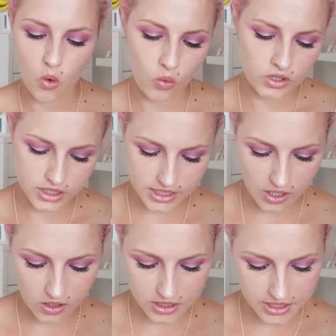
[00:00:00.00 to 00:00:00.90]
Und
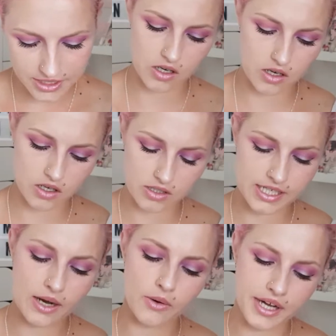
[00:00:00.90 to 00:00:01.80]
auch die
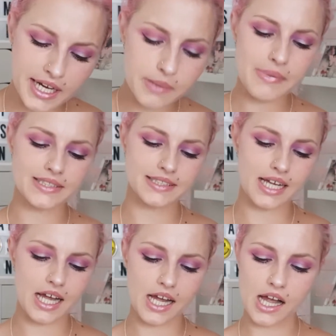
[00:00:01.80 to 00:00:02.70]
der Real
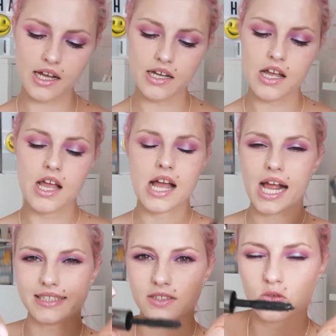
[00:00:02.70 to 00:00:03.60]
Mascara
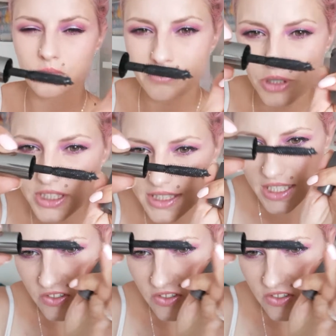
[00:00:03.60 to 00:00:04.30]
hat so ein Bürstchen.